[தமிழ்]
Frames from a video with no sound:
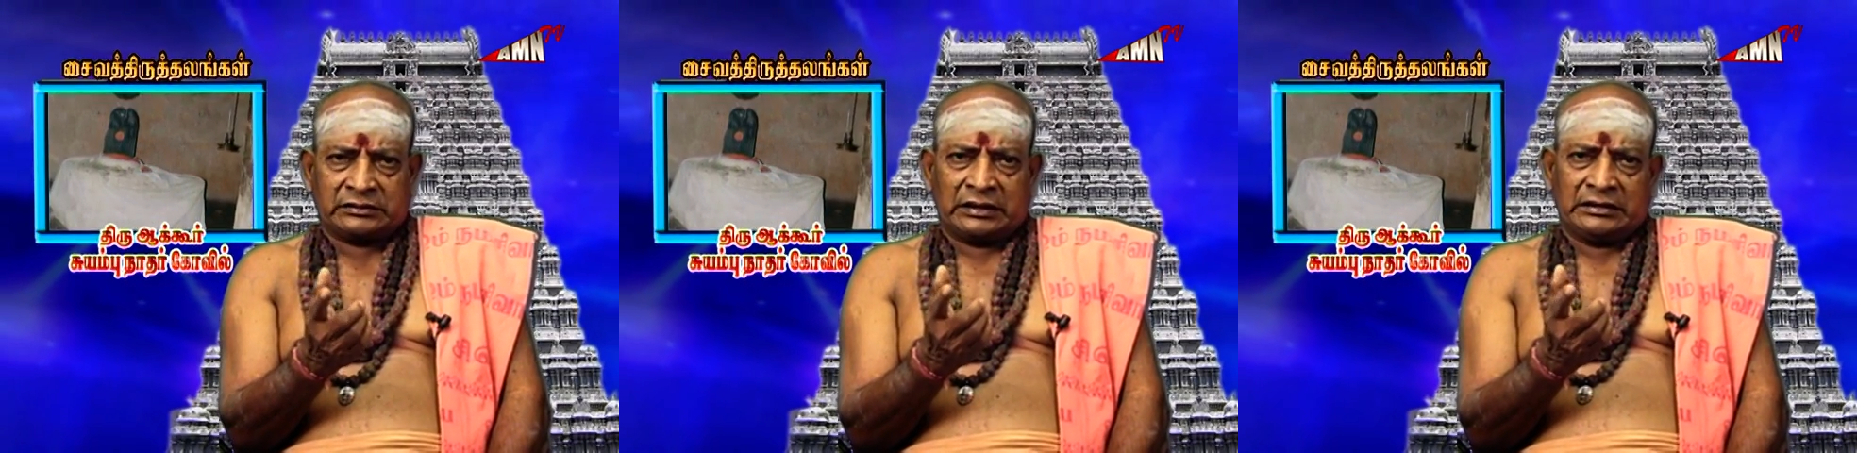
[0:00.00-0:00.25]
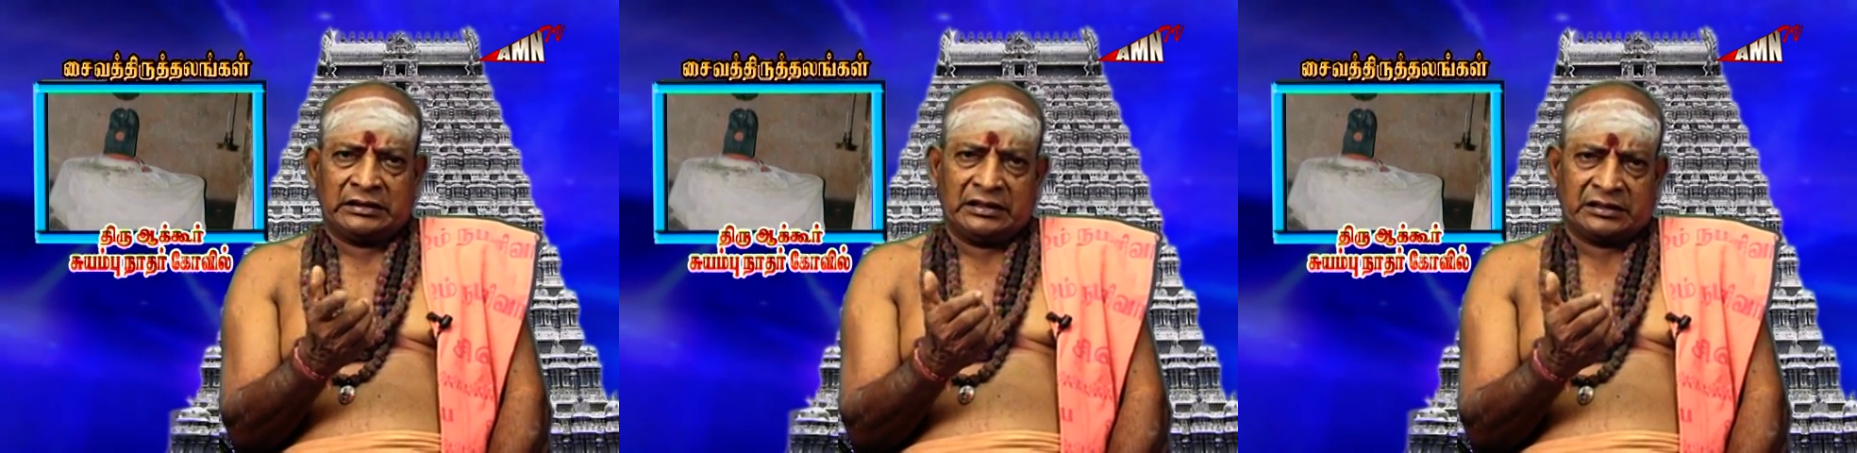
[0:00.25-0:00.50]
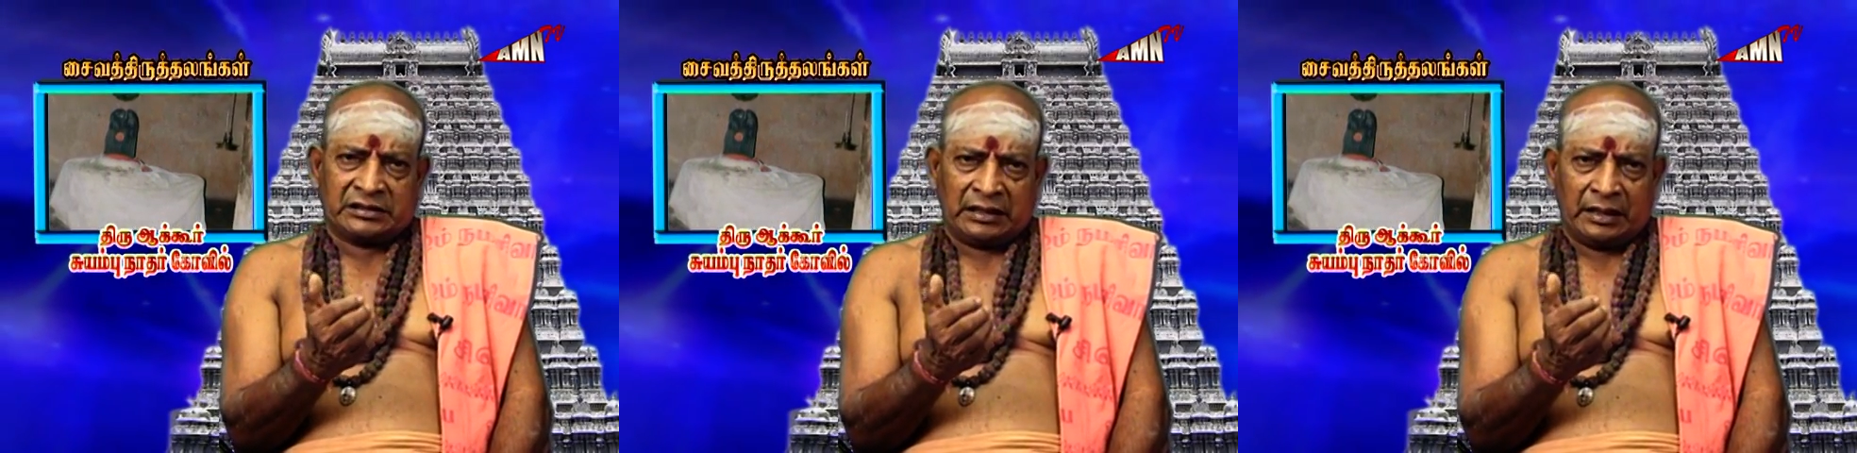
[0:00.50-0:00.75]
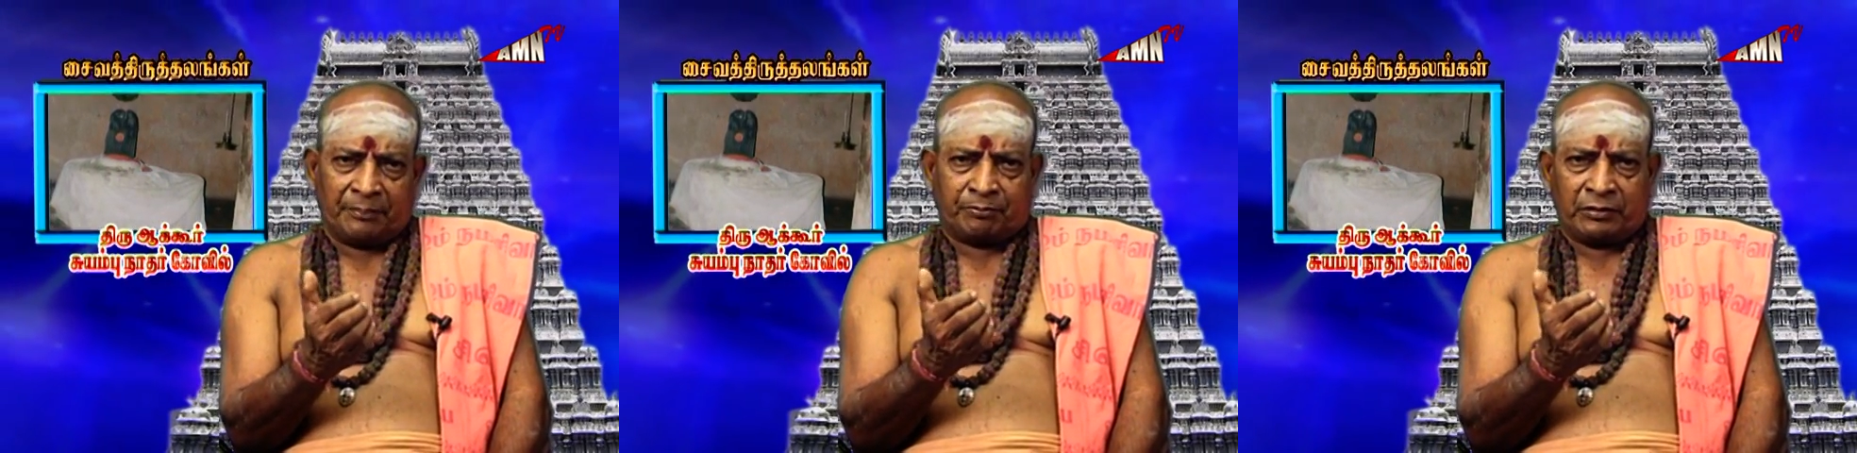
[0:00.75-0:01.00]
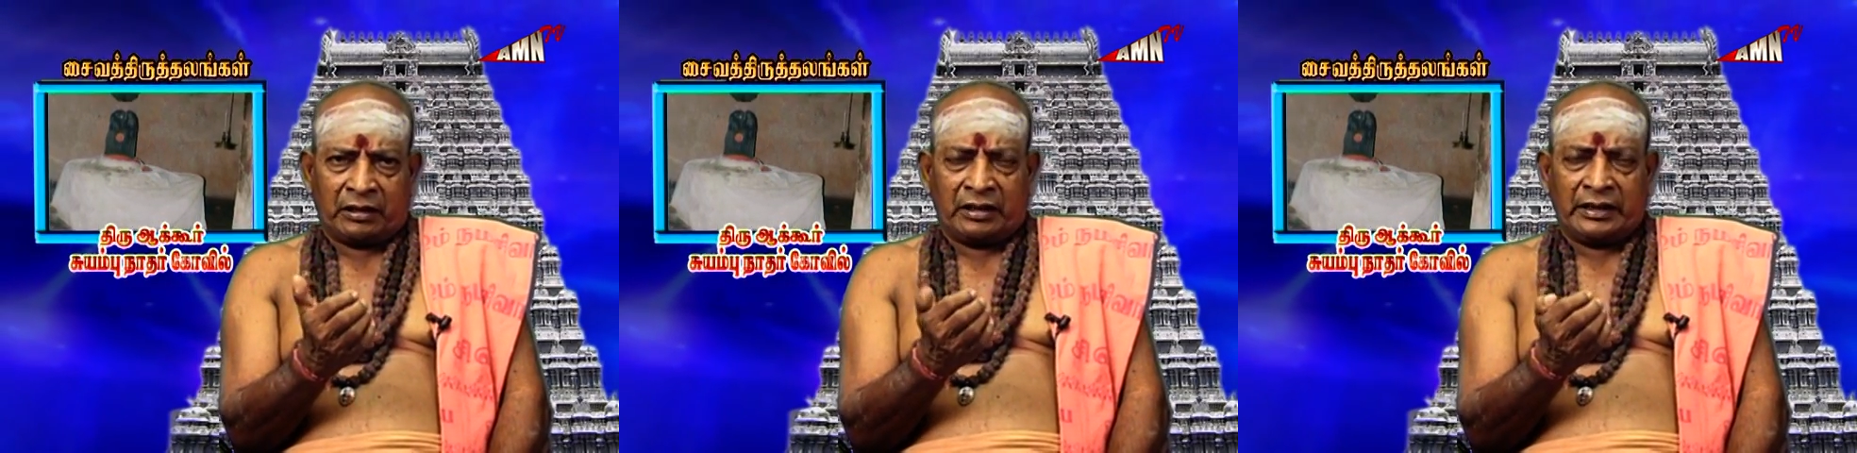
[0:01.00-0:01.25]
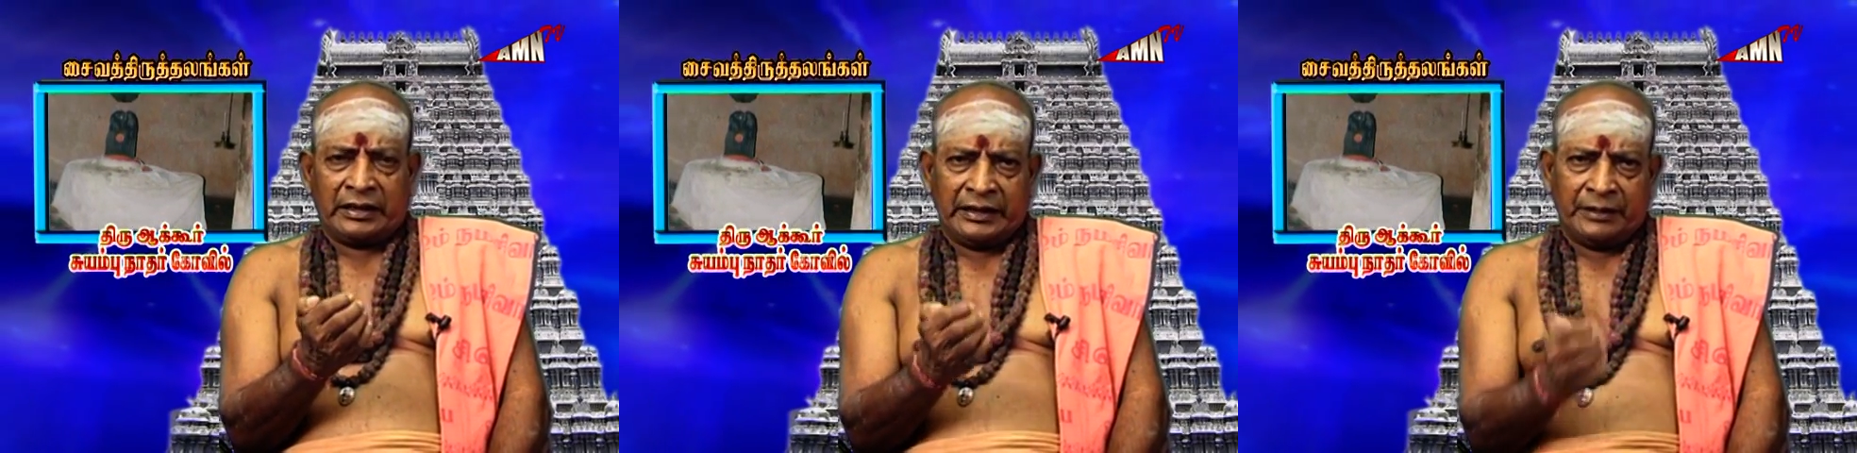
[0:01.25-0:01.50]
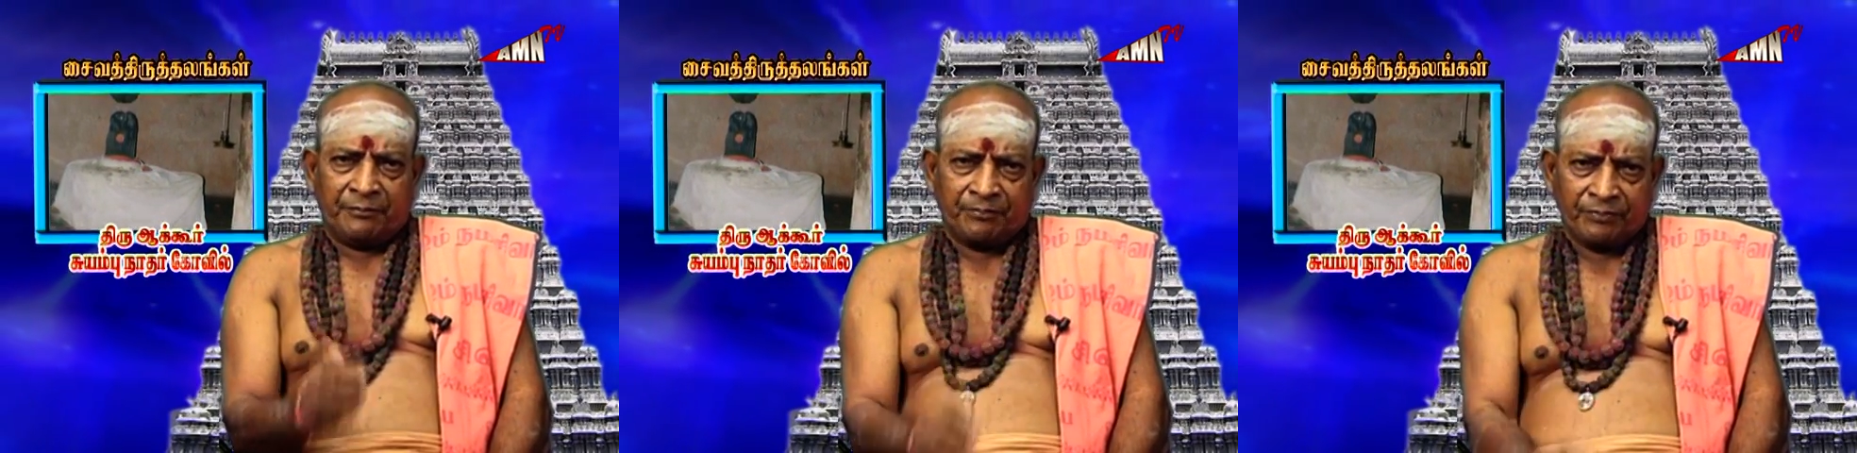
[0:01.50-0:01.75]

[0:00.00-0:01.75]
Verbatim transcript: ததீசி பிரிங்கி